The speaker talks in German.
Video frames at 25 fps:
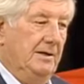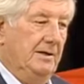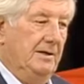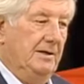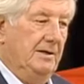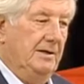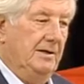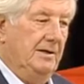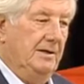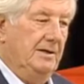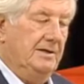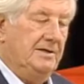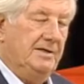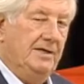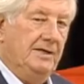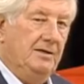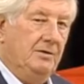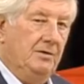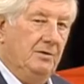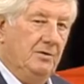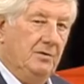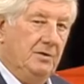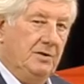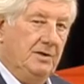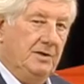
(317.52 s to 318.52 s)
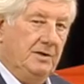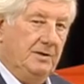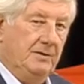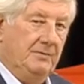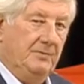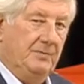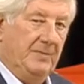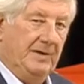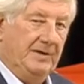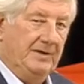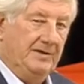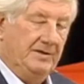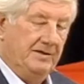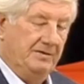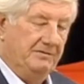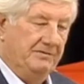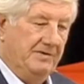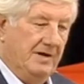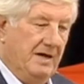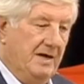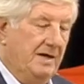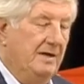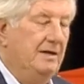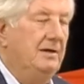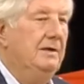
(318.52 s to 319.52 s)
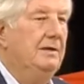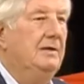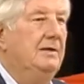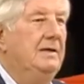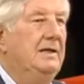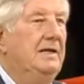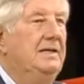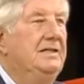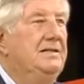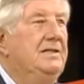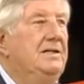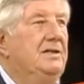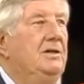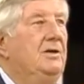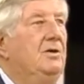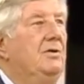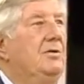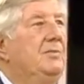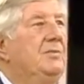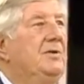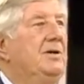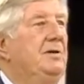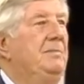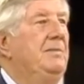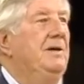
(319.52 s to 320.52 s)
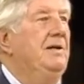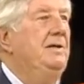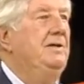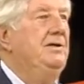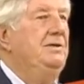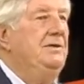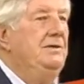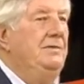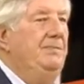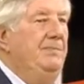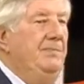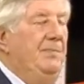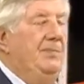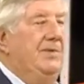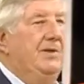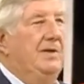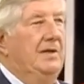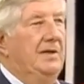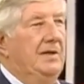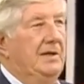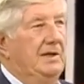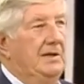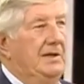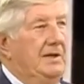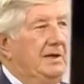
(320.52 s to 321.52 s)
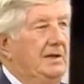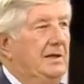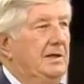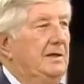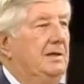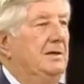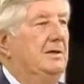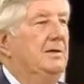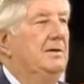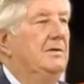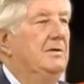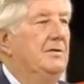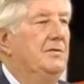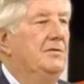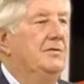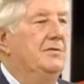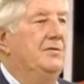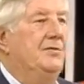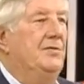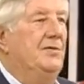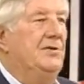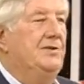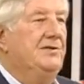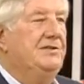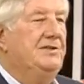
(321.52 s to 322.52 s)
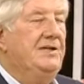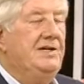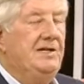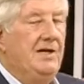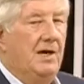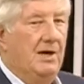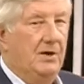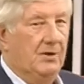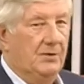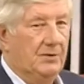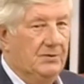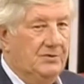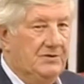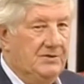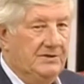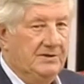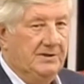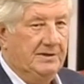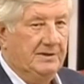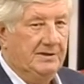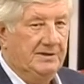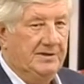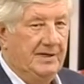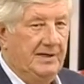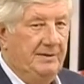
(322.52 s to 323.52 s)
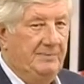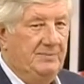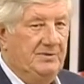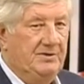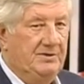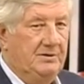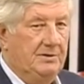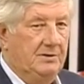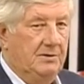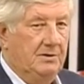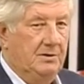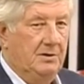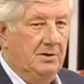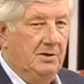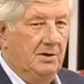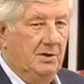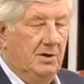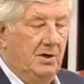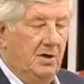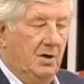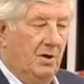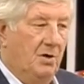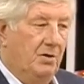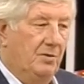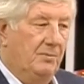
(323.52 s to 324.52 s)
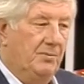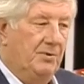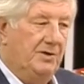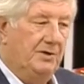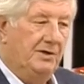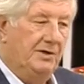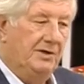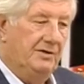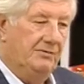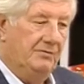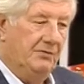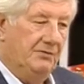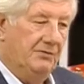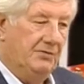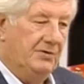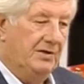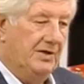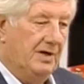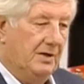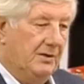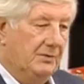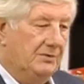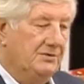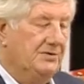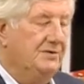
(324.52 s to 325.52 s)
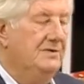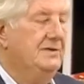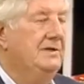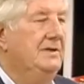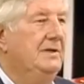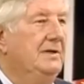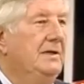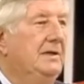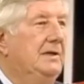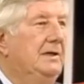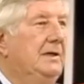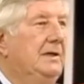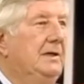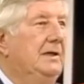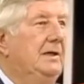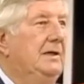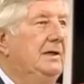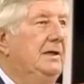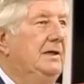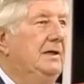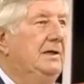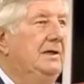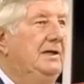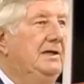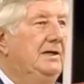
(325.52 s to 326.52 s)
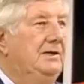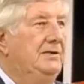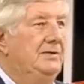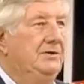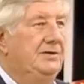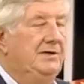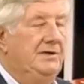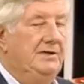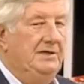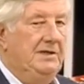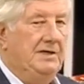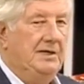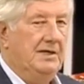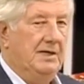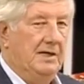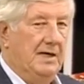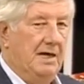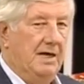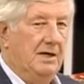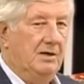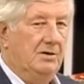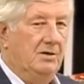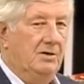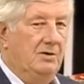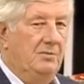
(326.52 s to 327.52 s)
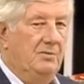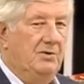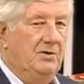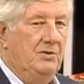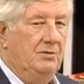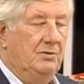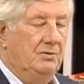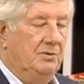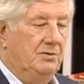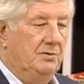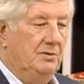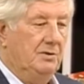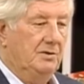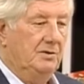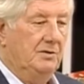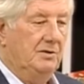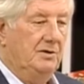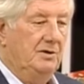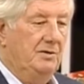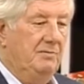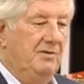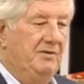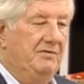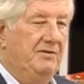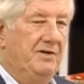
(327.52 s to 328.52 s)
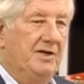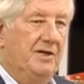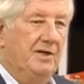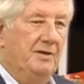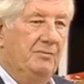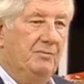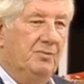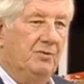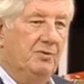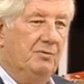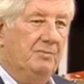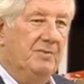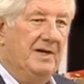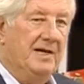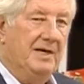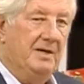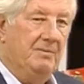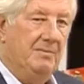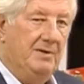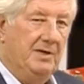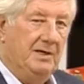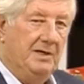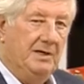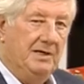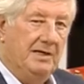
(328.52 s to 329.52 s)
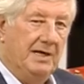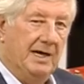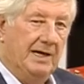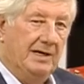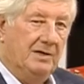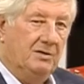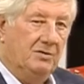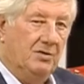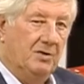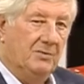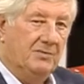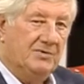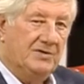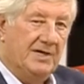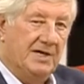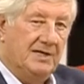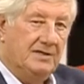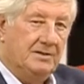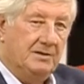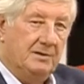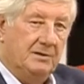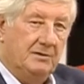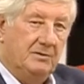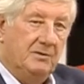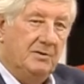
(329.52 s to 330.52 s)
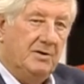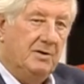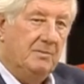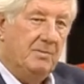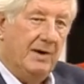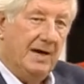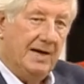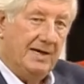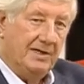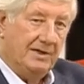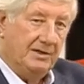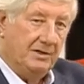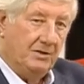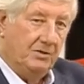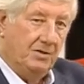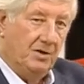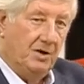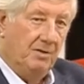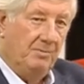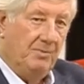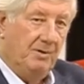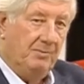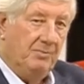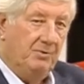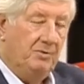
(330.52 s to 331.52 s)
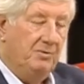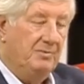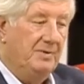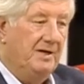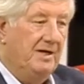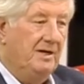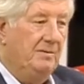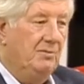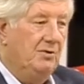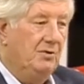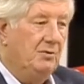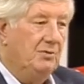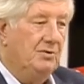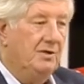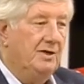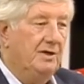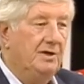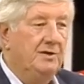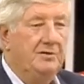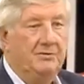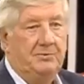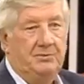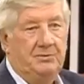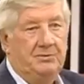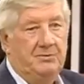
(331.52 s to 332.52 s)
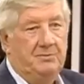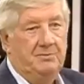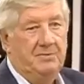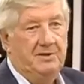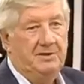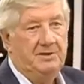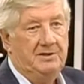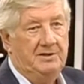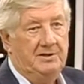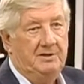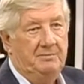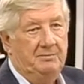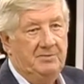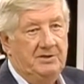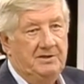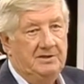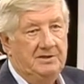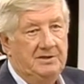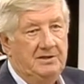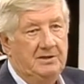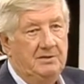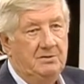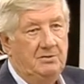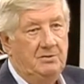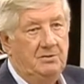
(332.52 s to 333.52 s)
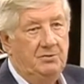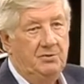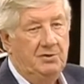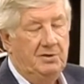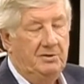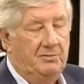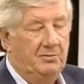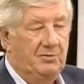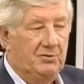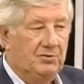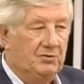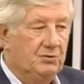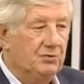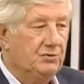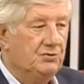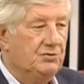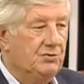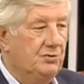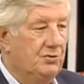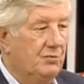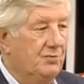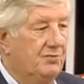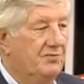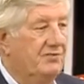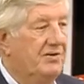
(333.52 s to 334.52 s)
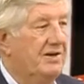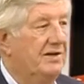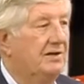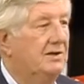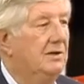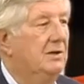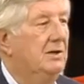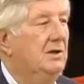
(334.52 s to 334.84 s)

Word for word: Es geht bei dieser Frage ganz sicher um die Menschen, die von sich aus selbst, auch mit Hilfe von außen, nicht so richtig klarkommen und äh, immer wieder in Probleme hineinkommen, sei es im eigenen Körper Probleme oder in zwischenmenschlichen Beziehungen oder in Bezug zur Umwelt.